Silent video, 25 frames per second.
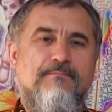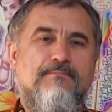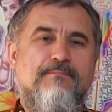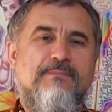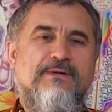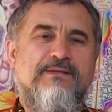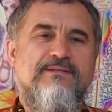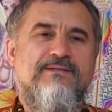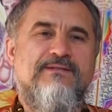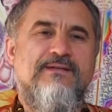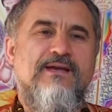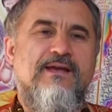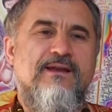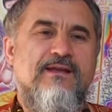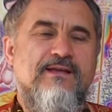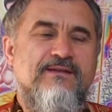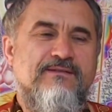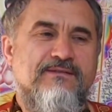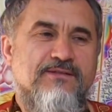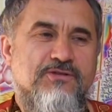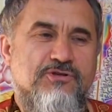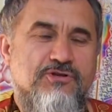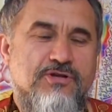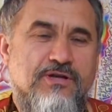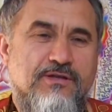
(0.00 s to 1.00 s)
Мацари
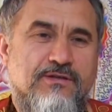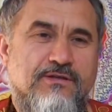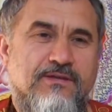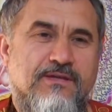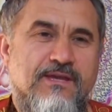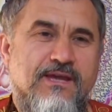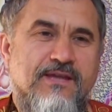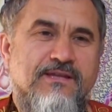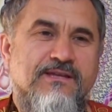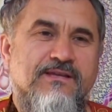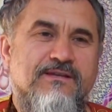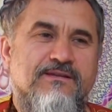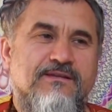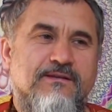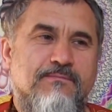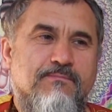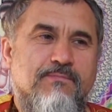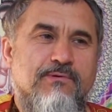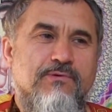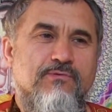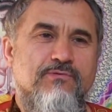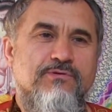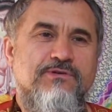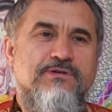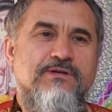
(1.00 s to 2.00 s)
означает «я не
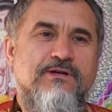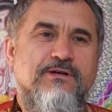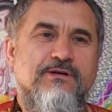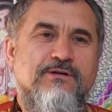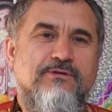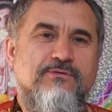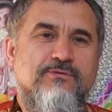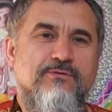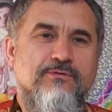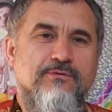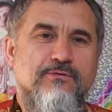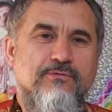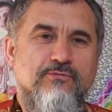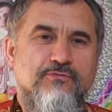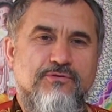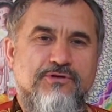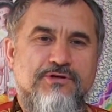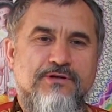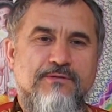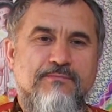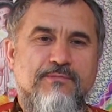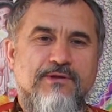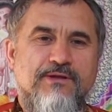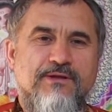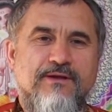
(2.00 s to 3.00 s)
терплю тех, кто
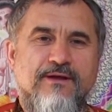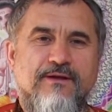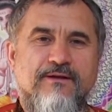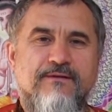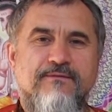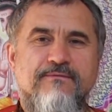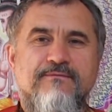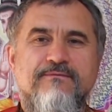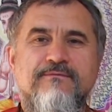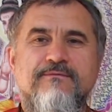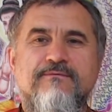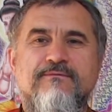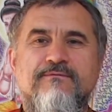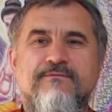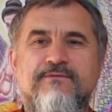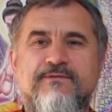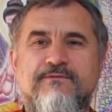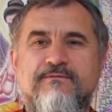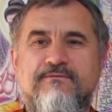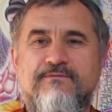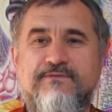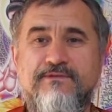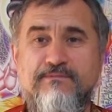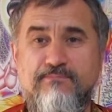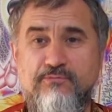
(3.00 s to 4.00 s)
лучше меня».
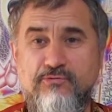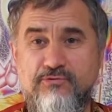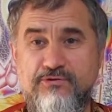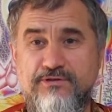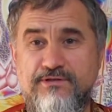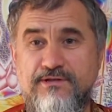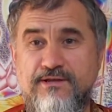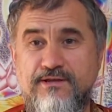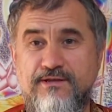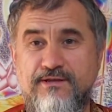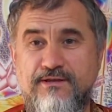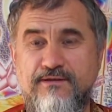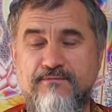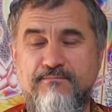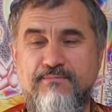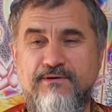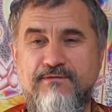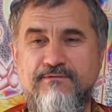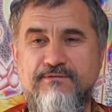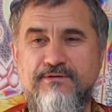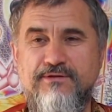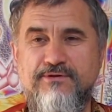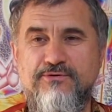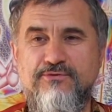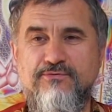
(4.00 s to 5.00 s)
в заблуждении
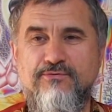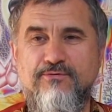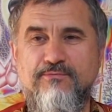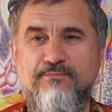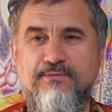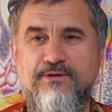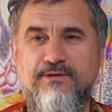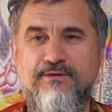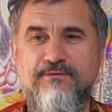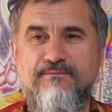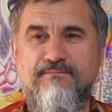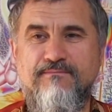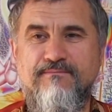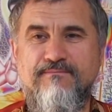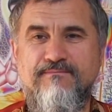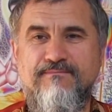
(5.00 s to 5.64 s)
превзошел меня.